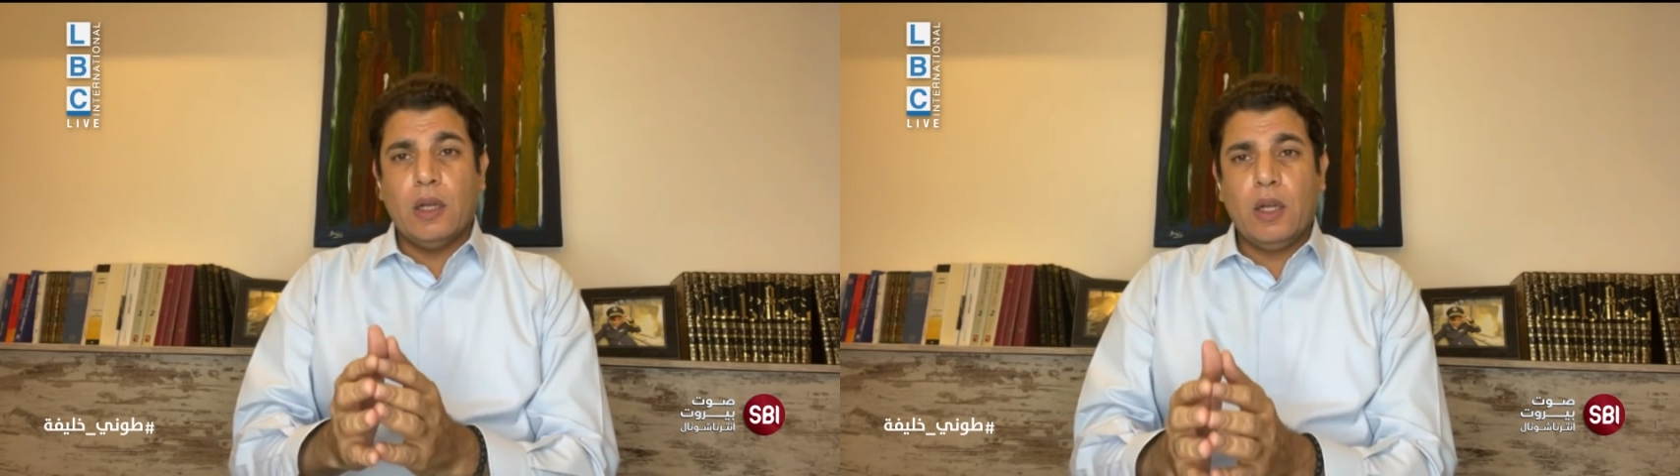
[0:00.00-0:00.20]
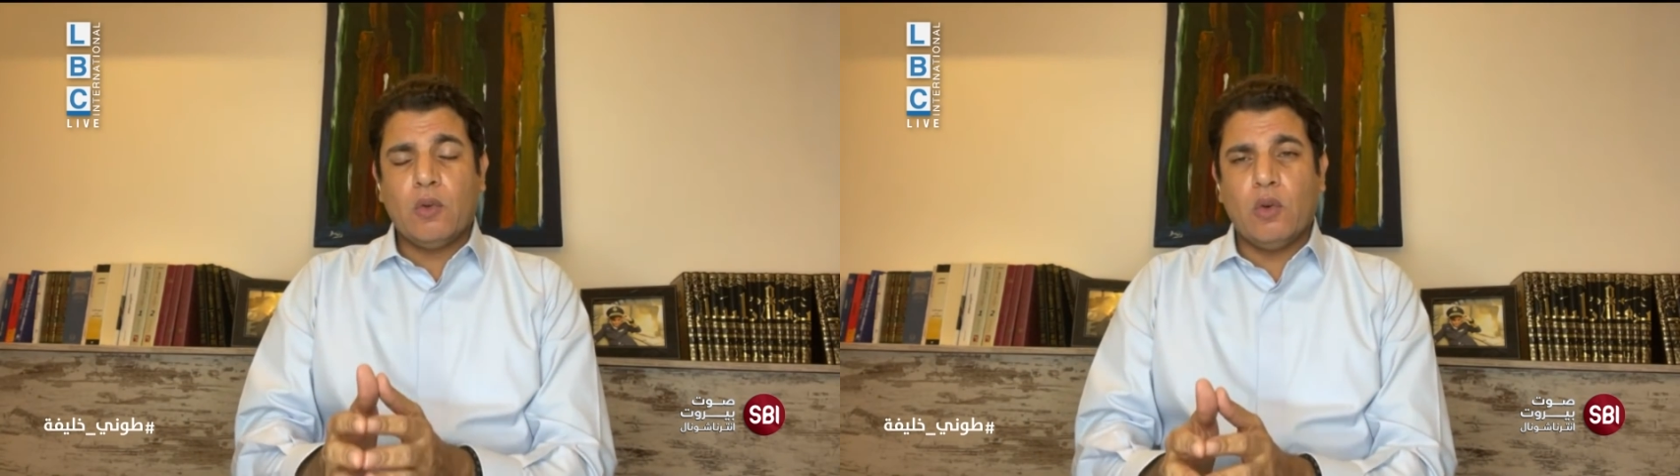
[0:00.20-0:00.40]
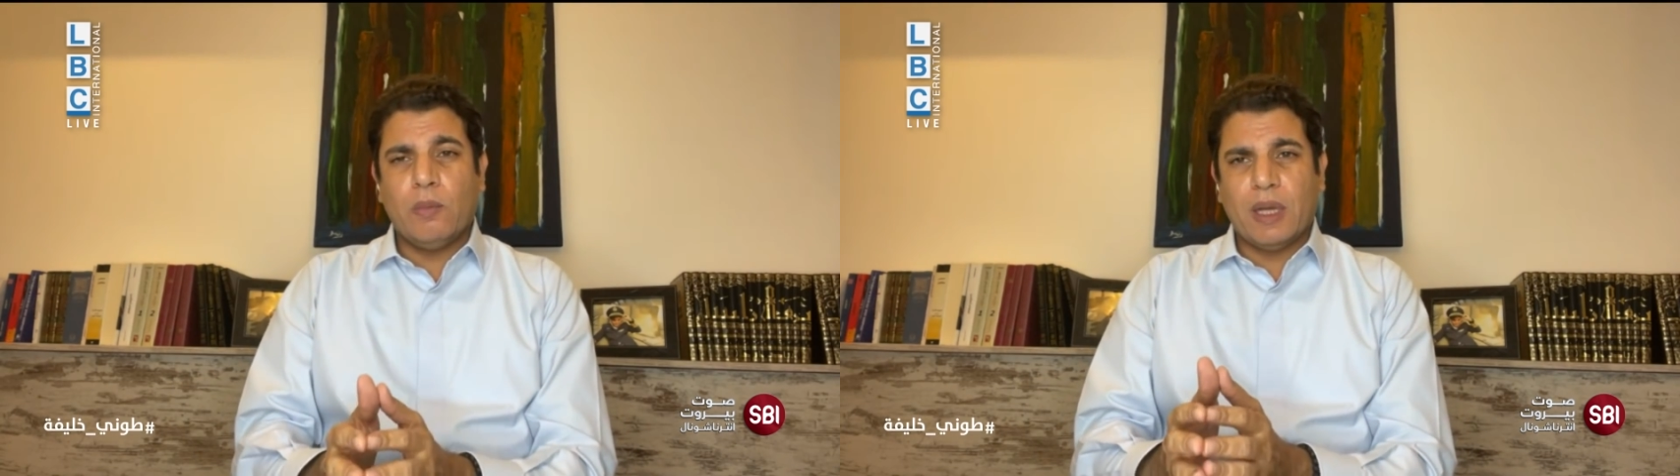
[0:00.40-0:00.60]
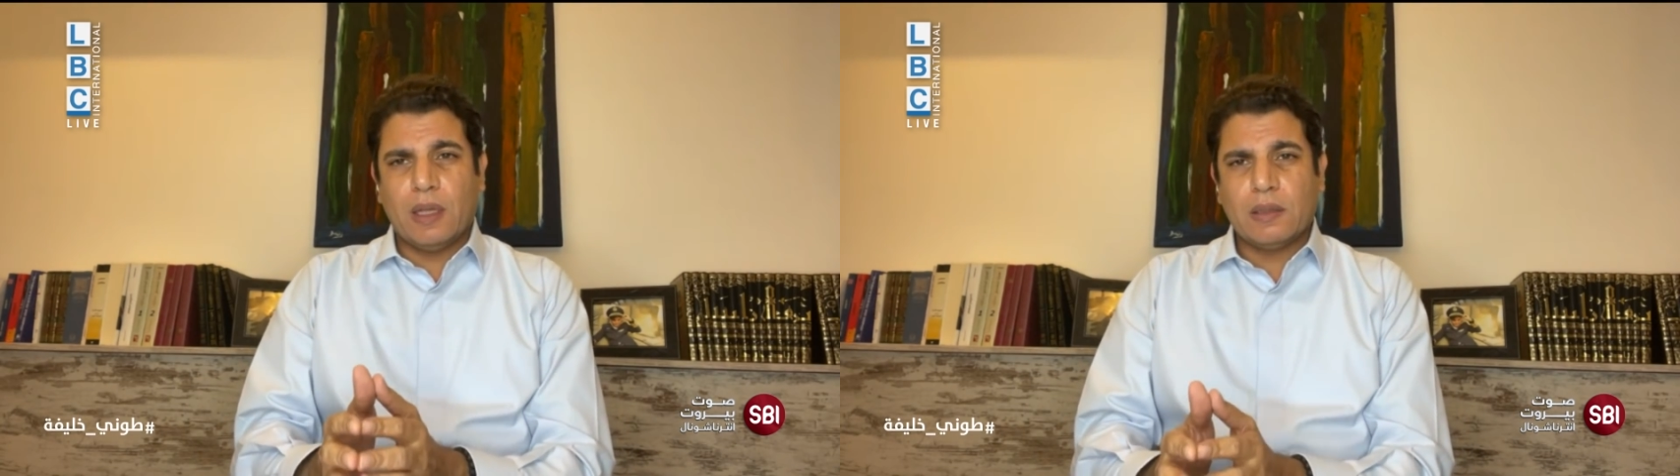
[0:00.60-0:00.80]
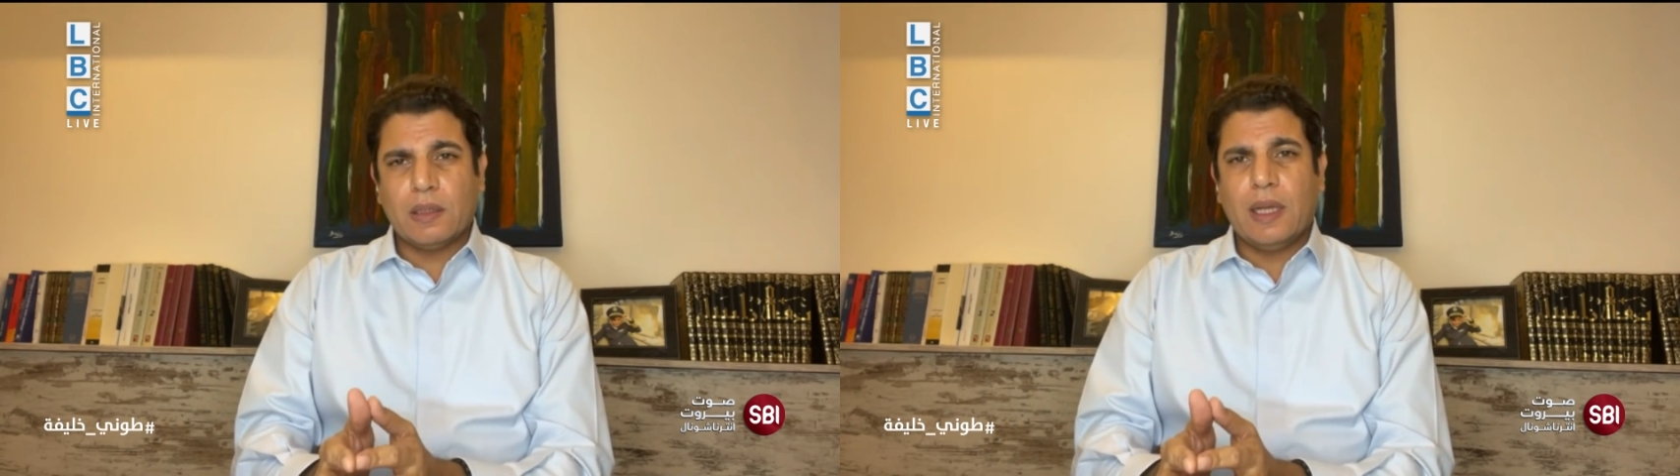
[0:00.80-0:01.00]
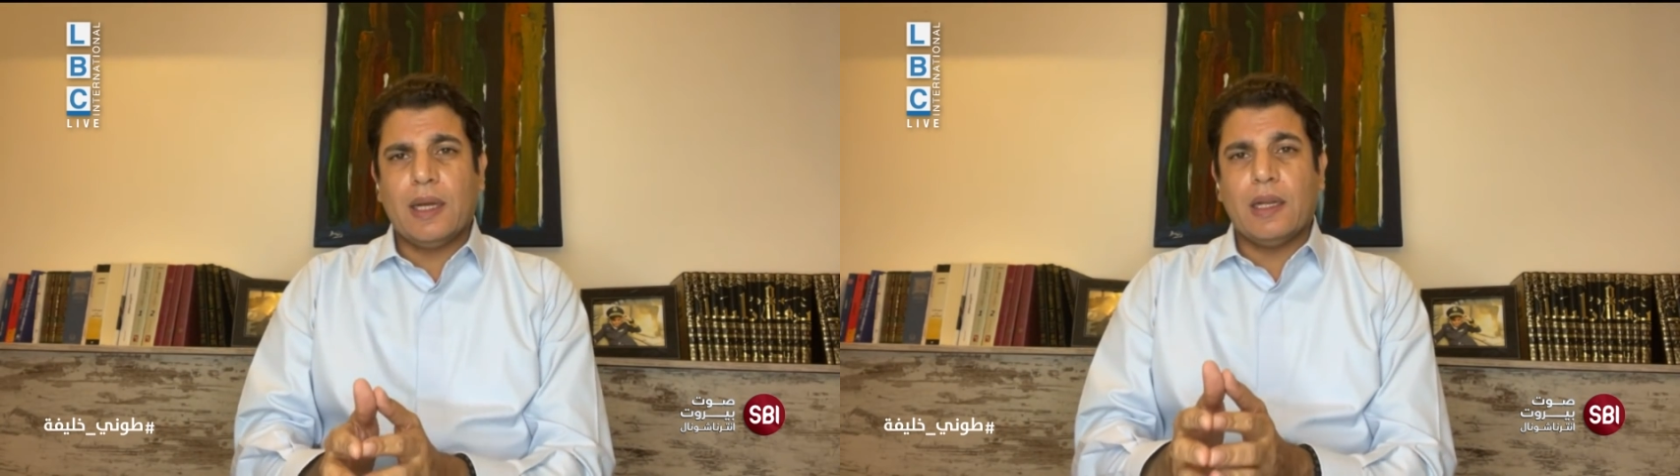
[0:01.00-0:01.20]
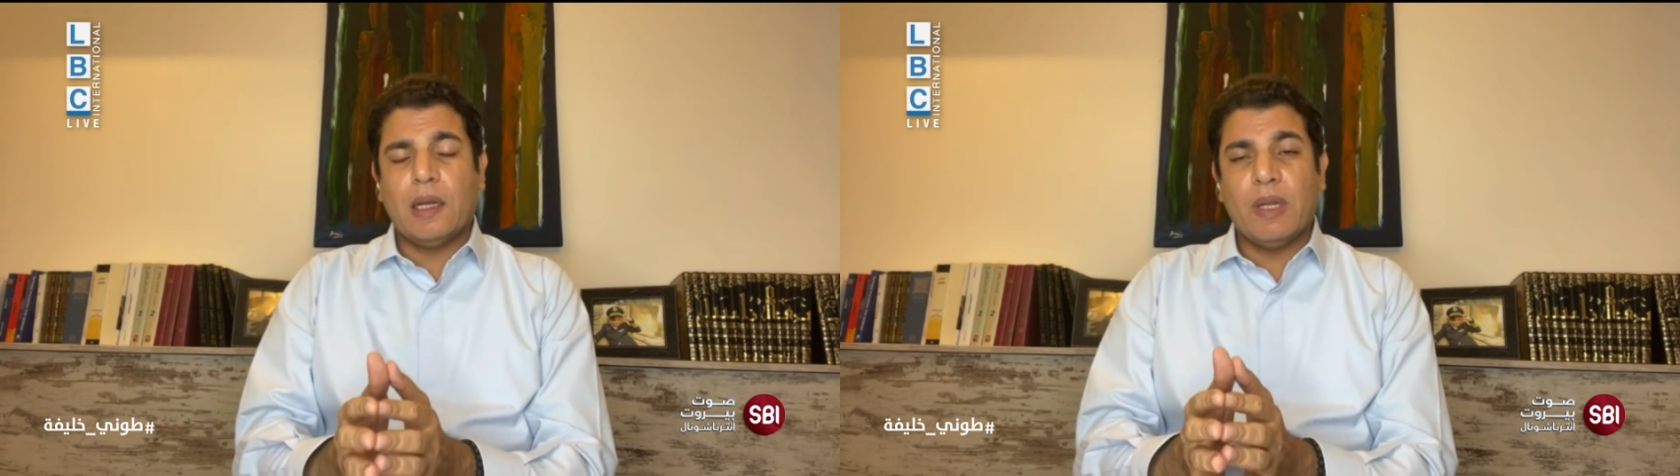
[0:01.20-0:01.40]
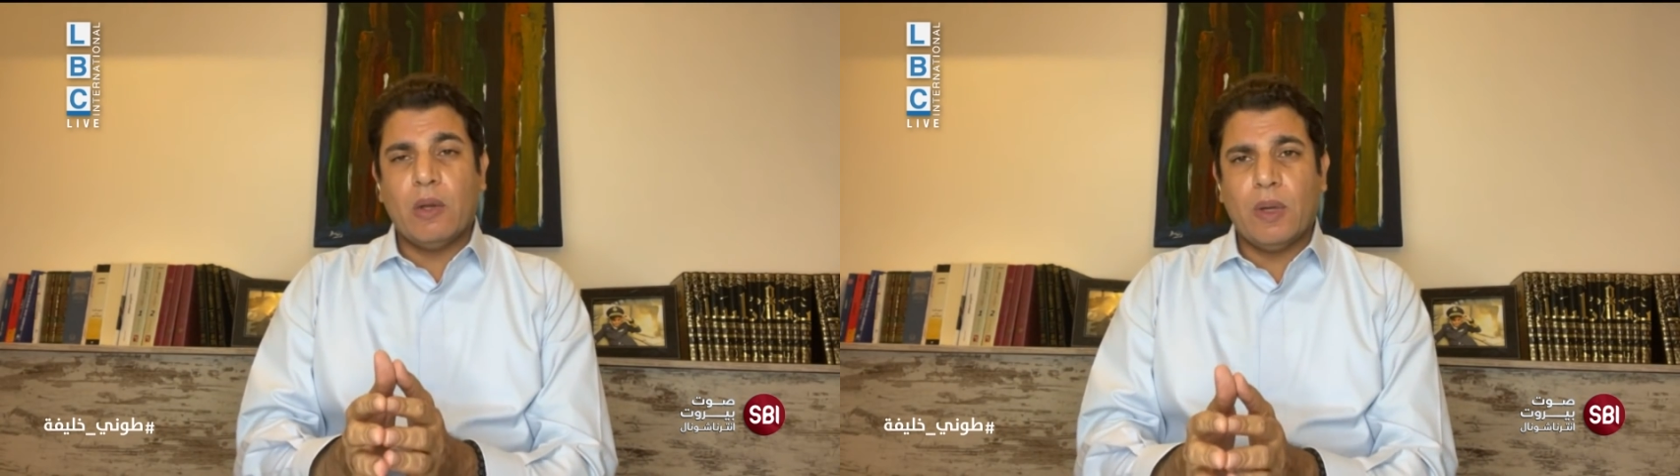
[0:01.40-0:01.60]
الحكومه غطت
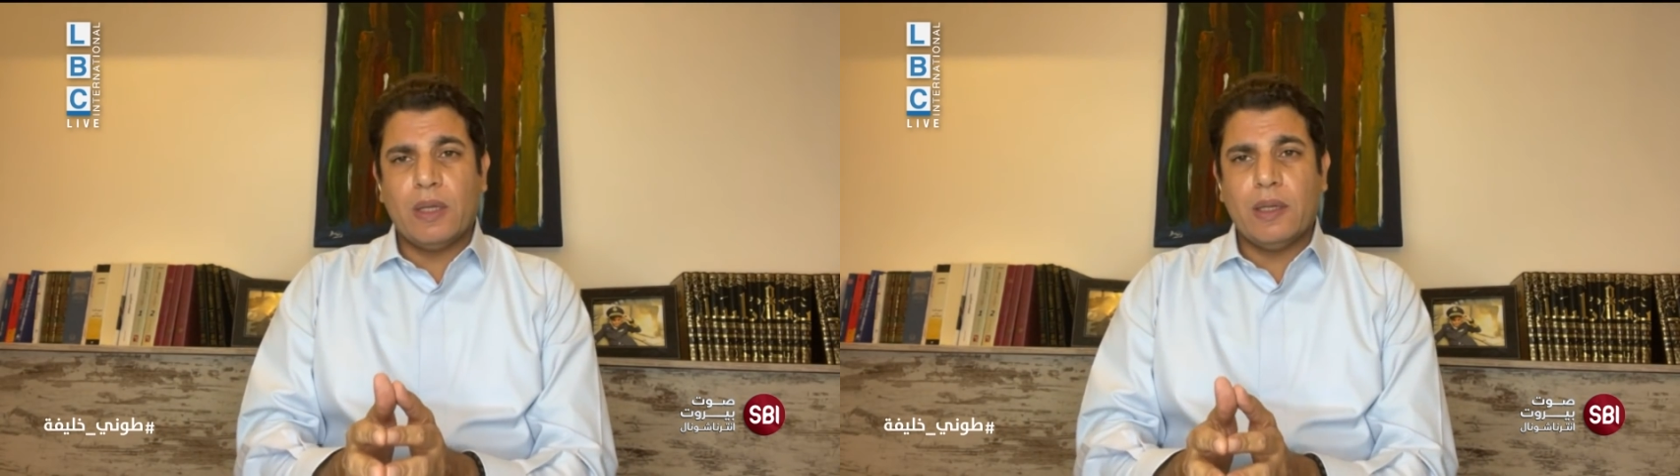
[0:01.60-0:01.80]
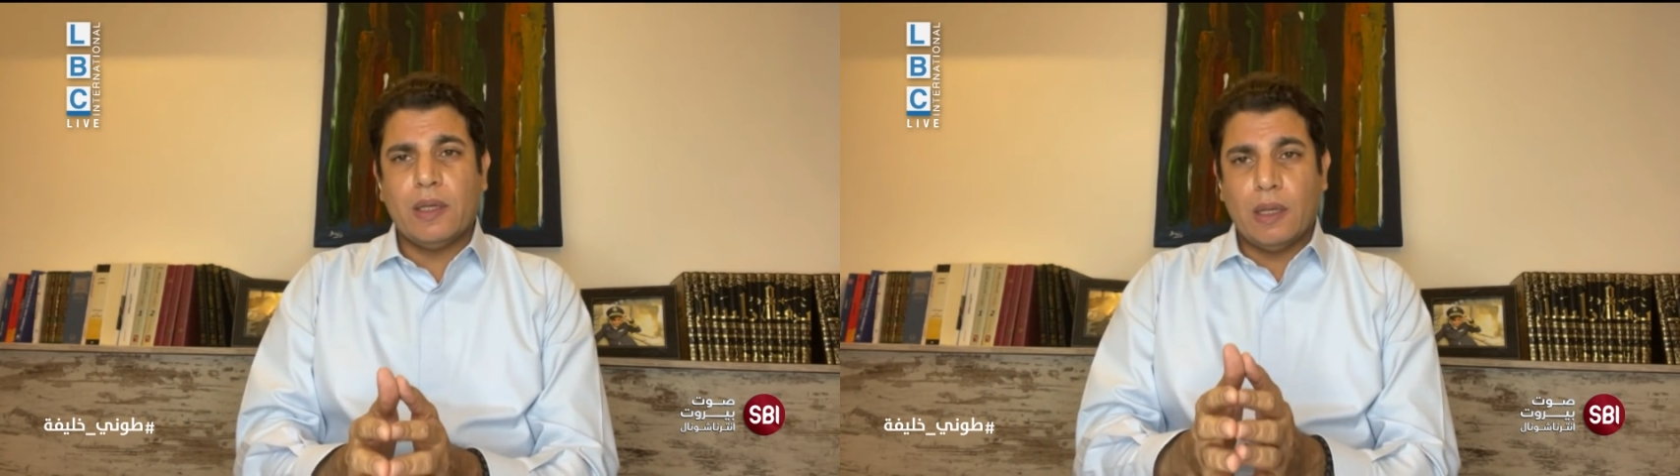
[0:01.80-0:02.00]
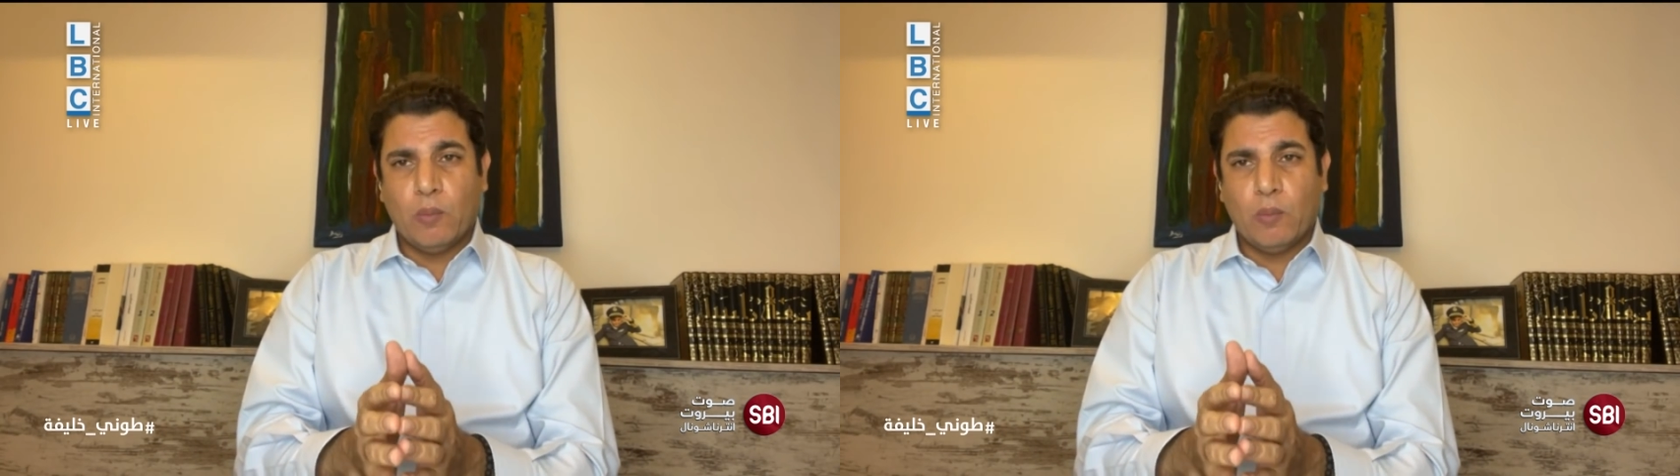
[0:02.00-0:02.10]
حالها بقوانين